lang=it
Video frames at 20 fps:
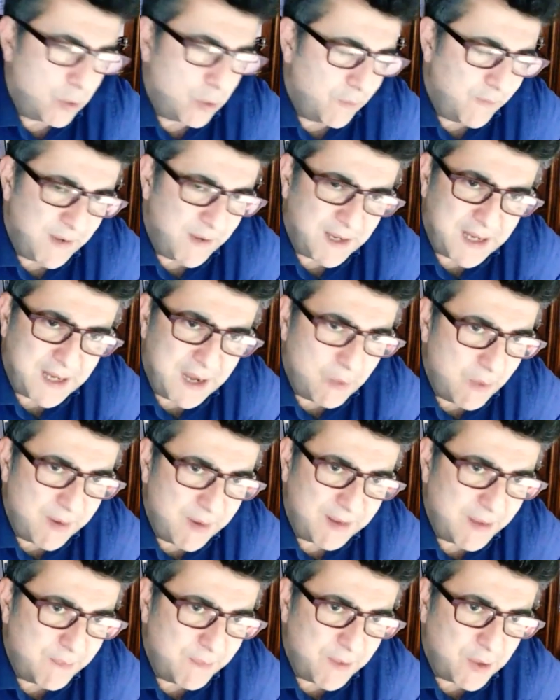Verrà,
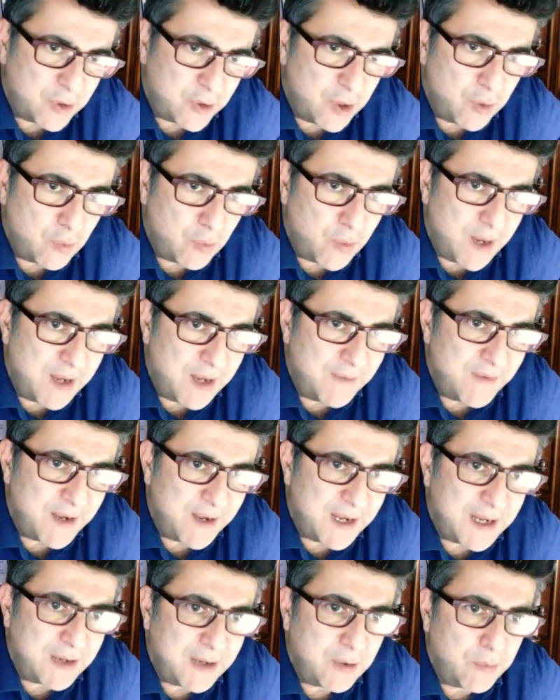queste percentuali
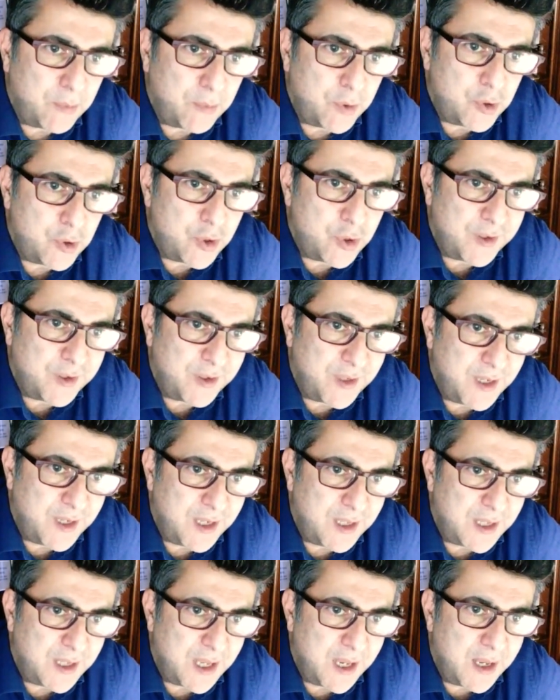verranno poi
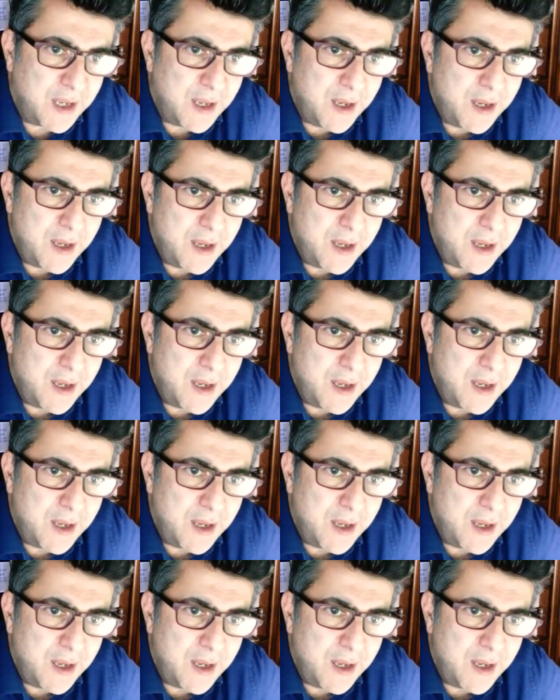gestite